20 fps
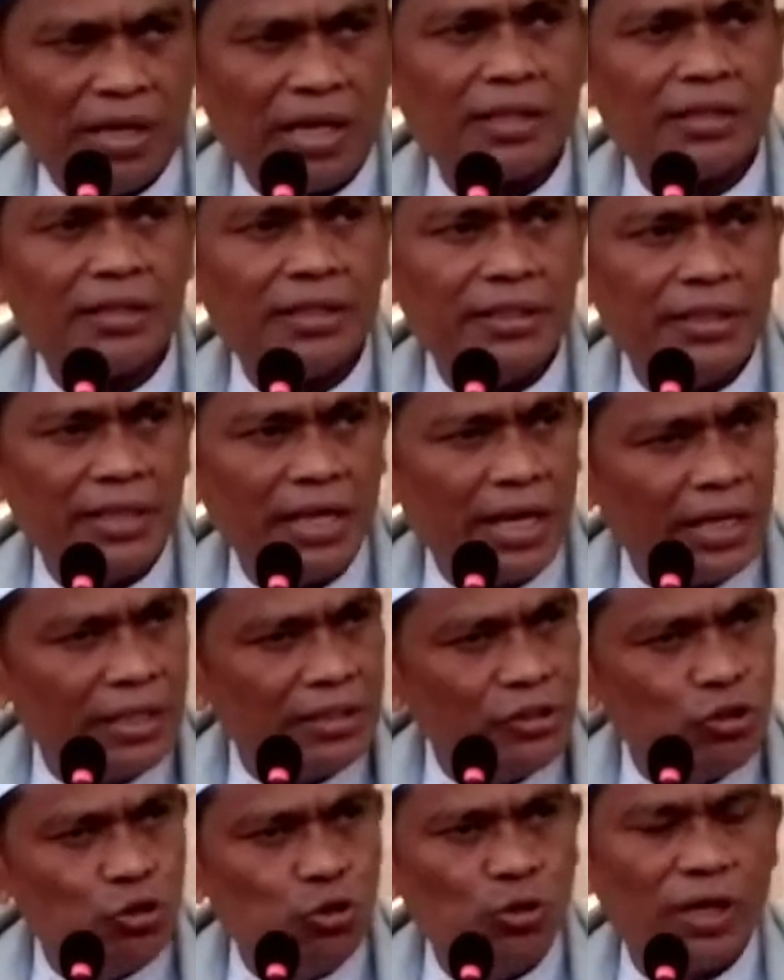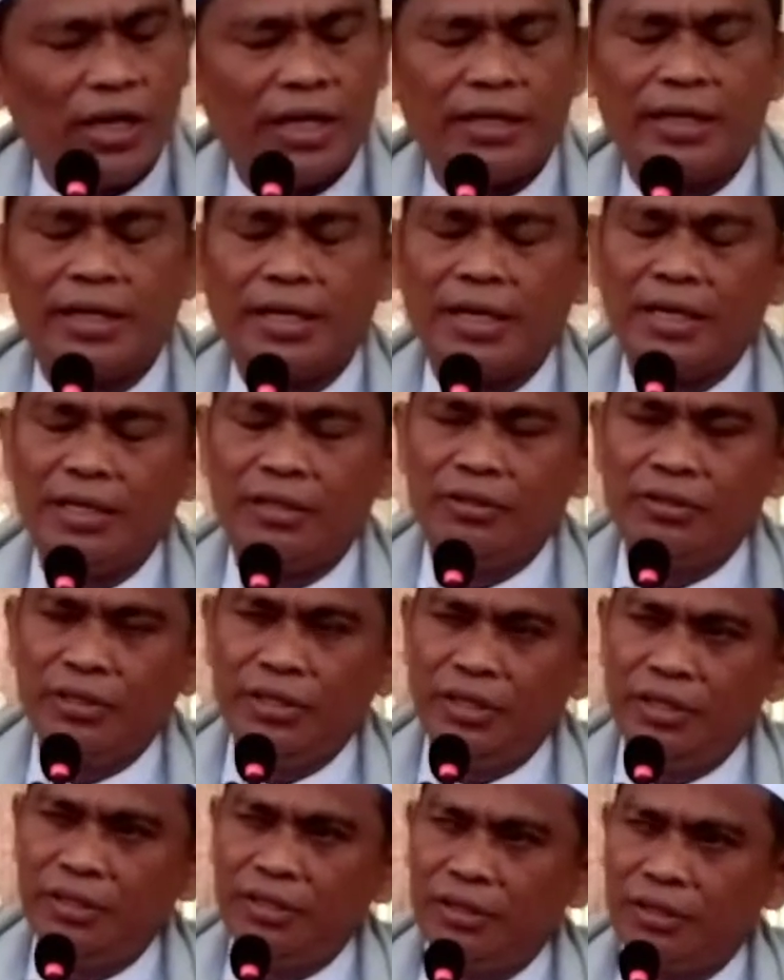Artinya anjuran
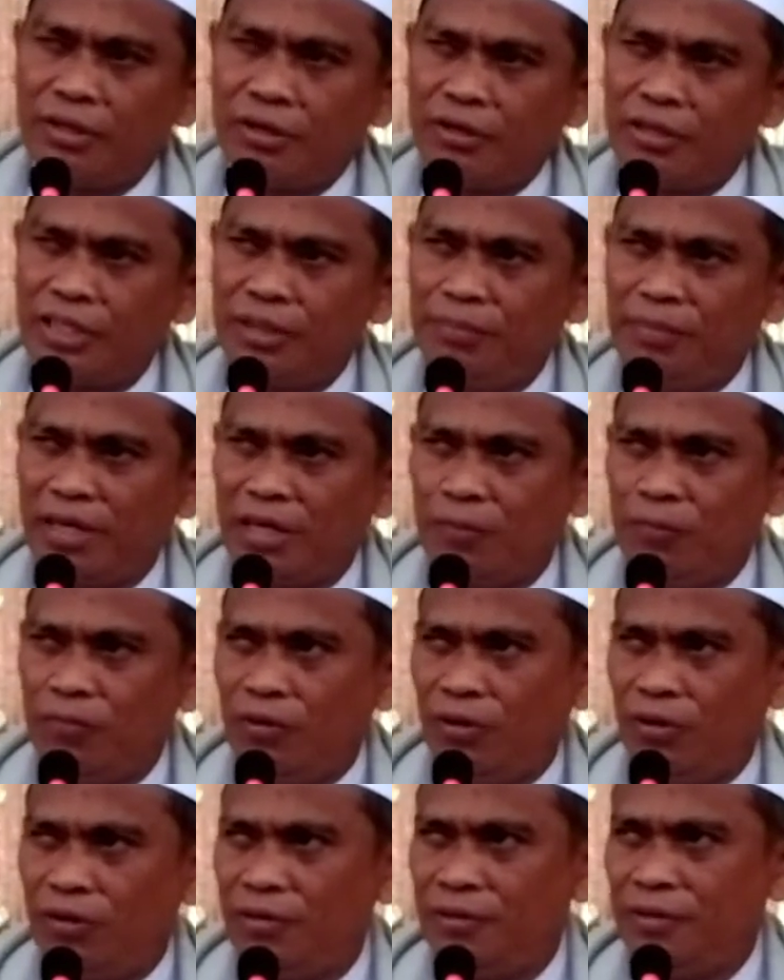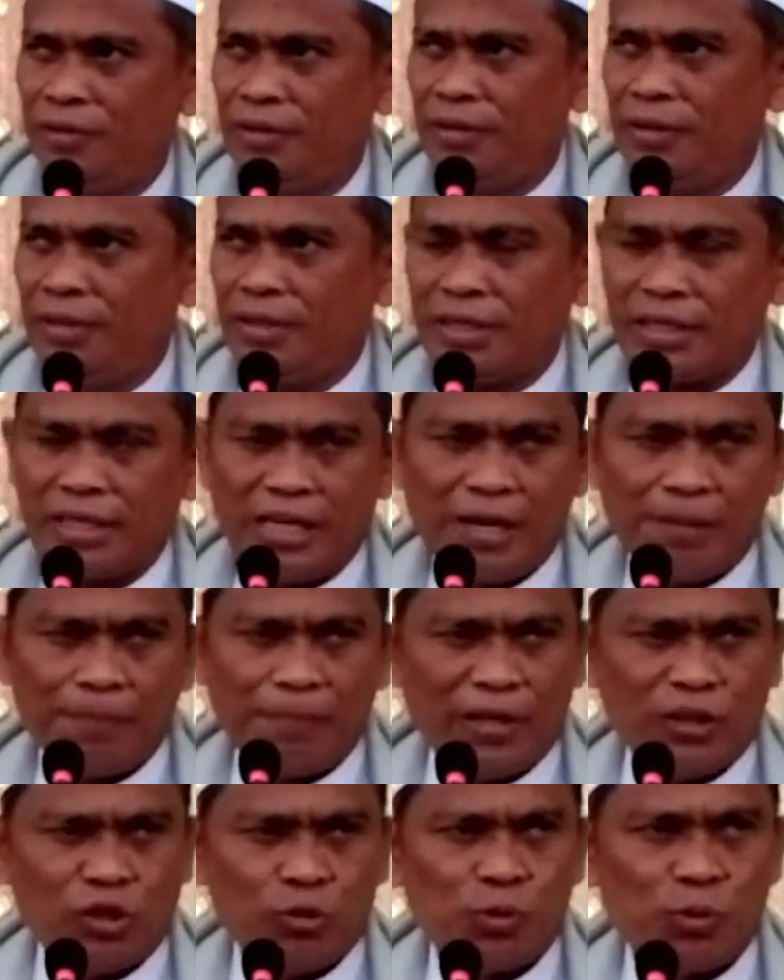hadirin rahimakumullah.
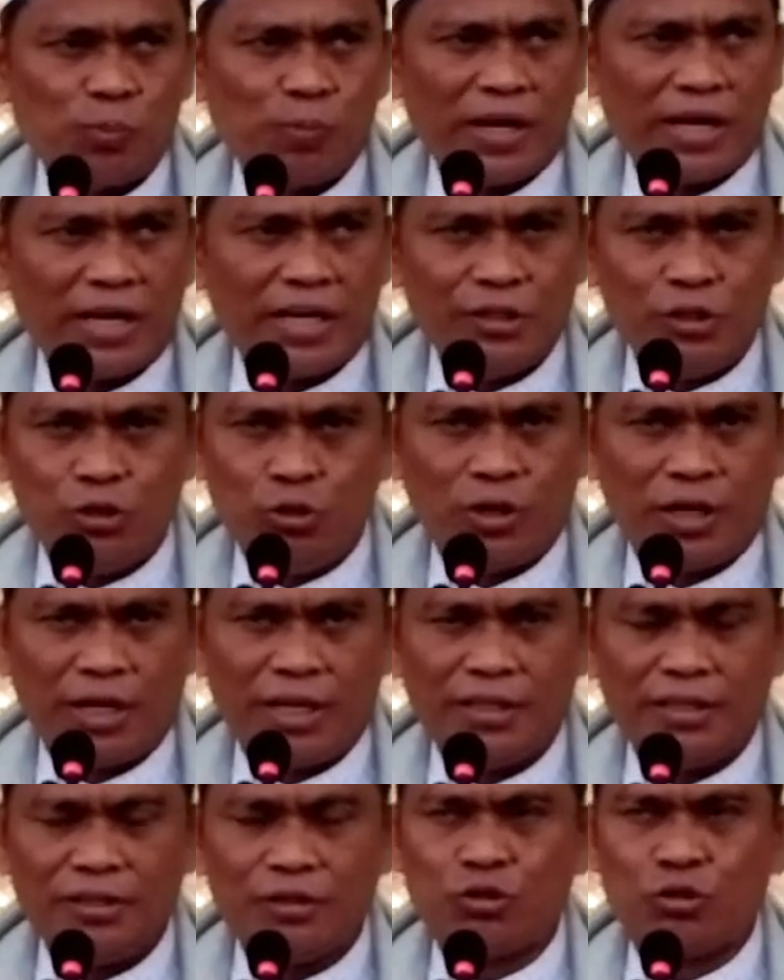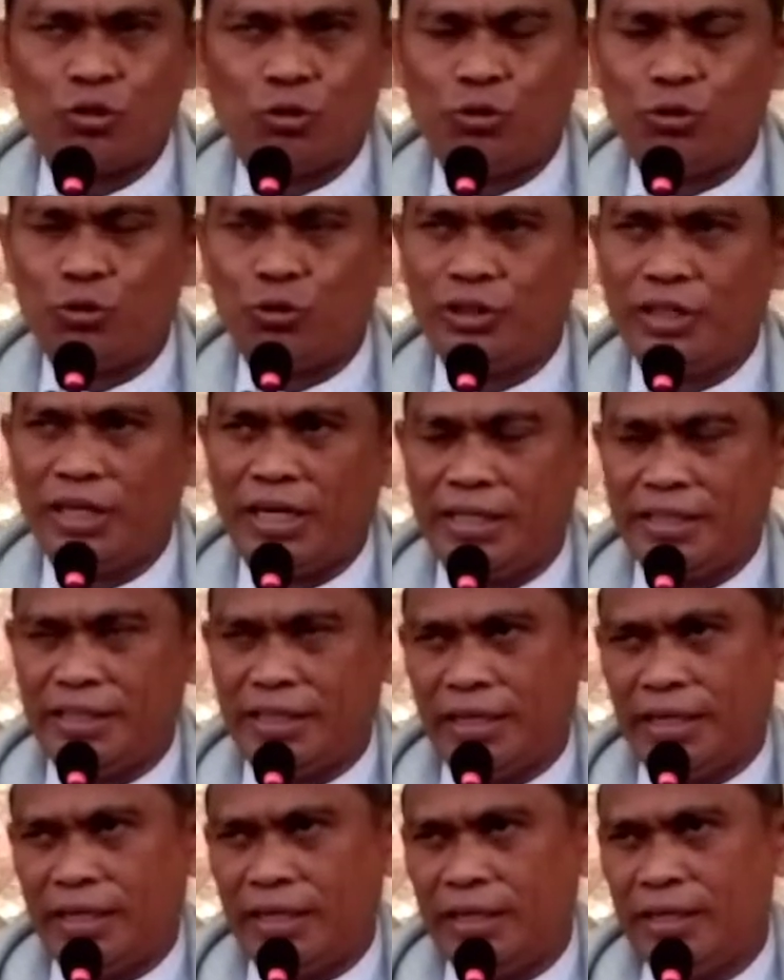Kenapa itu merupakan anjuran? Contohnya
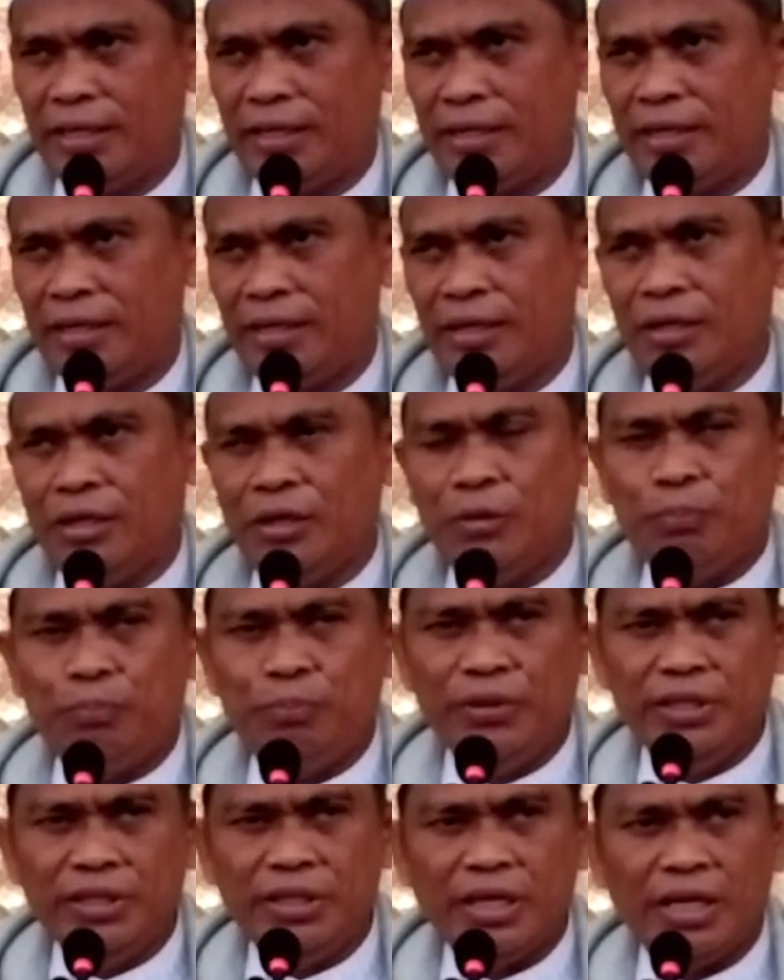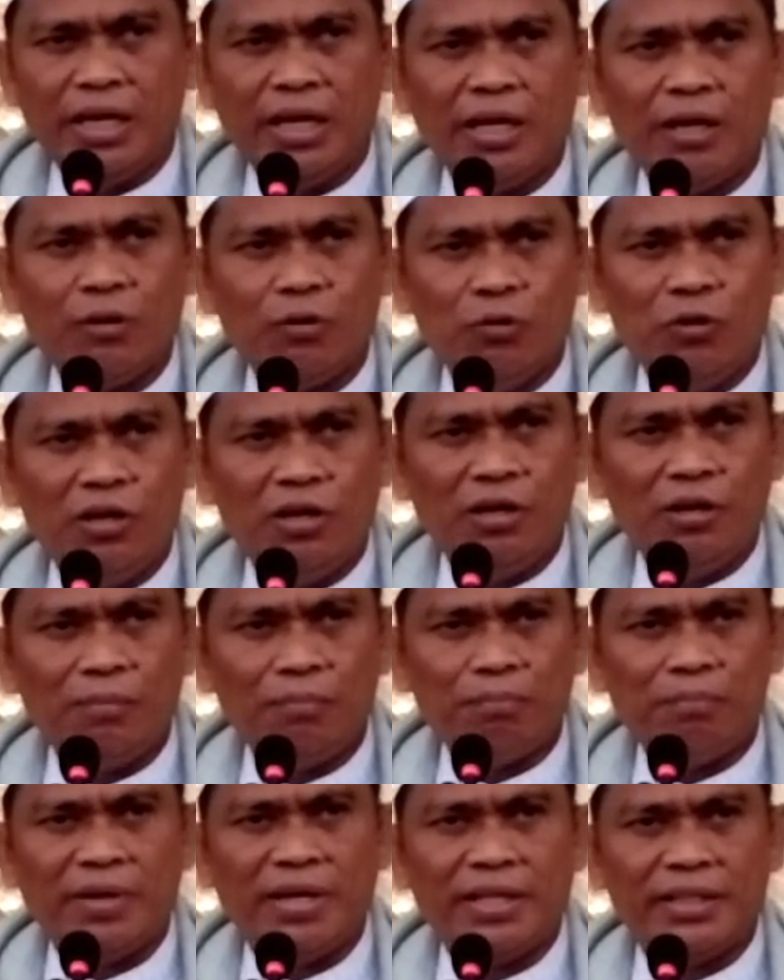adalah
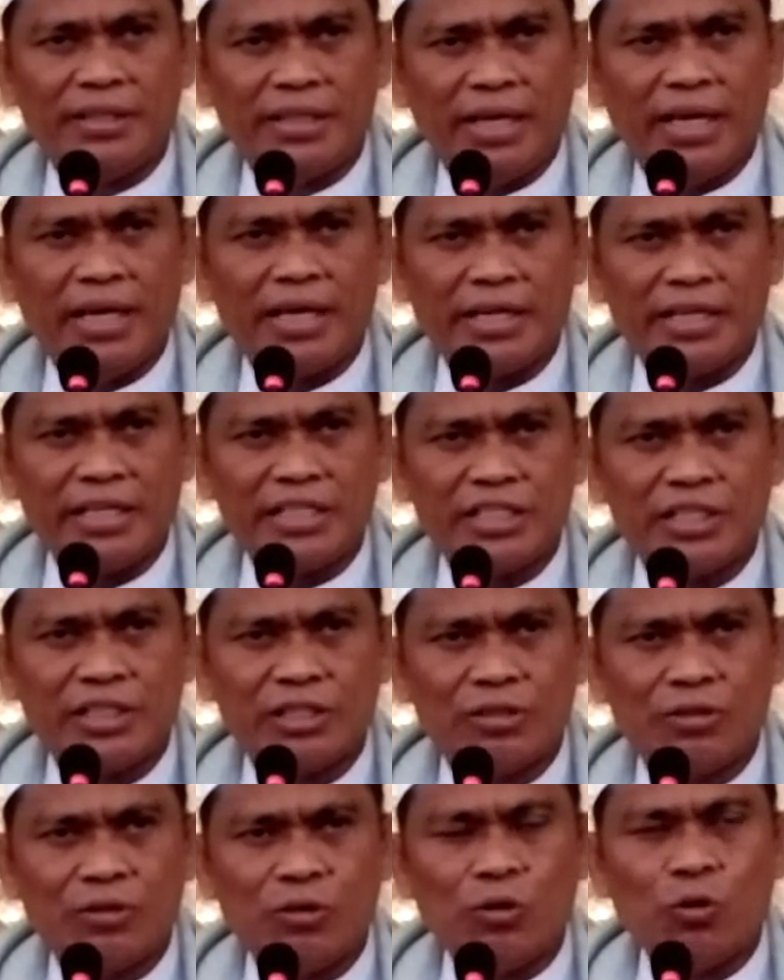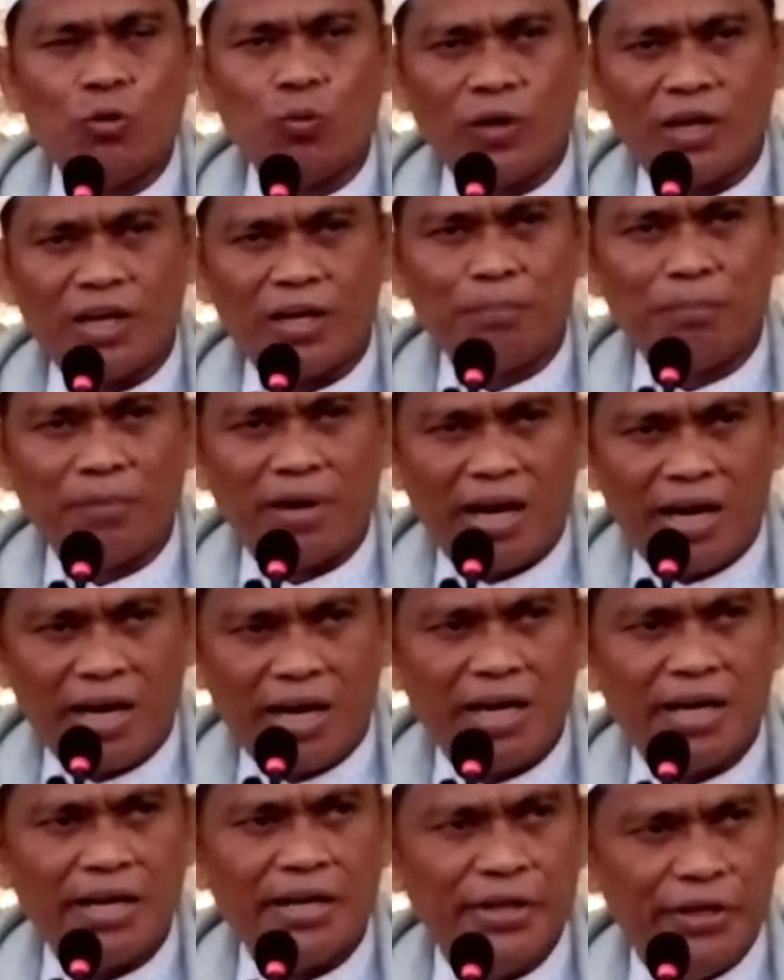binaul madaris wal
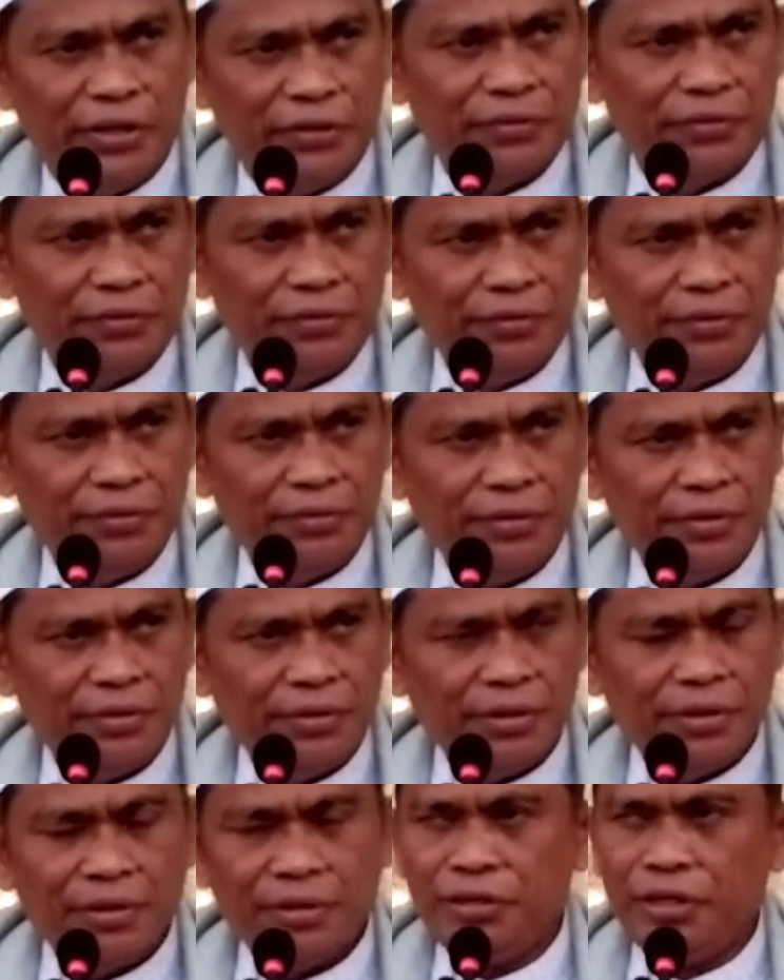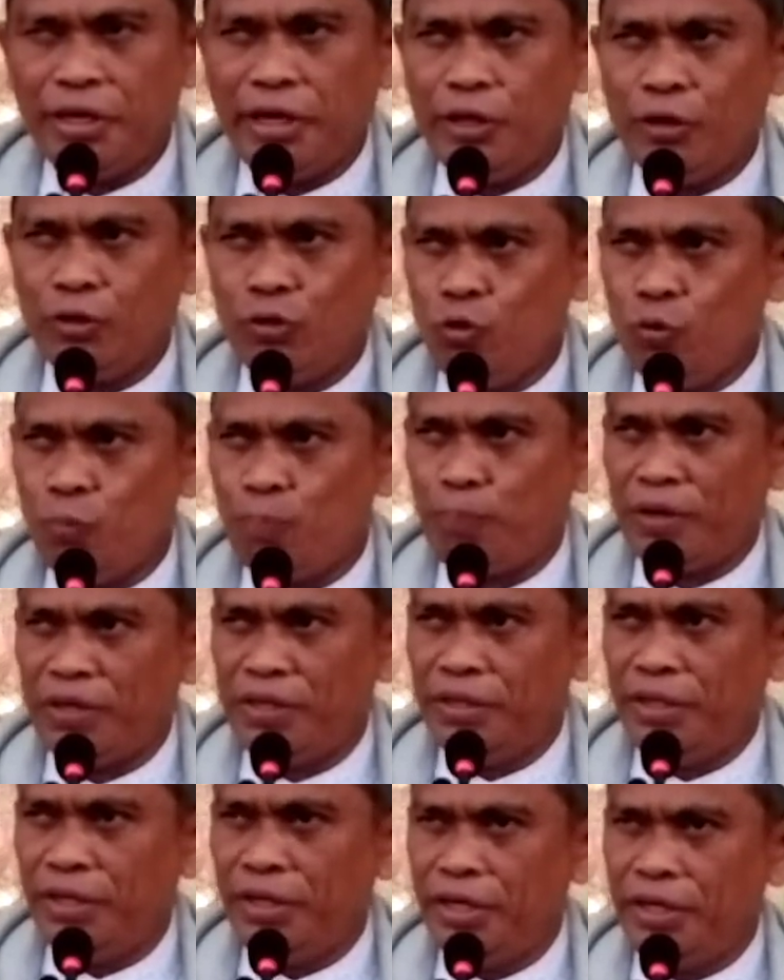ma'ahid yaitu
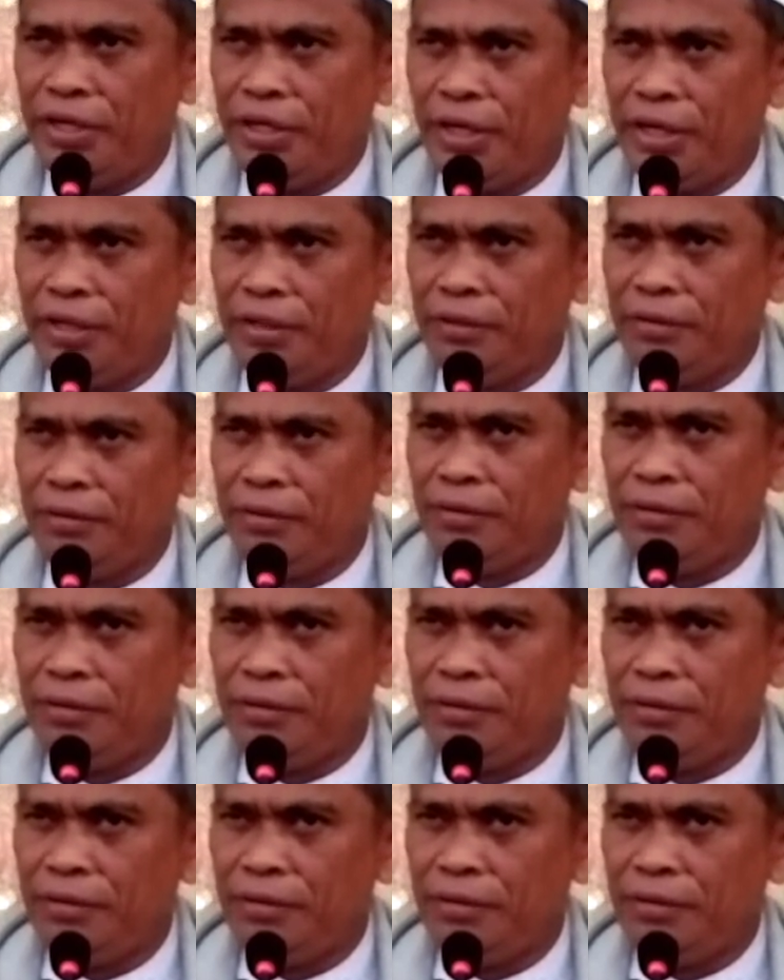pendirian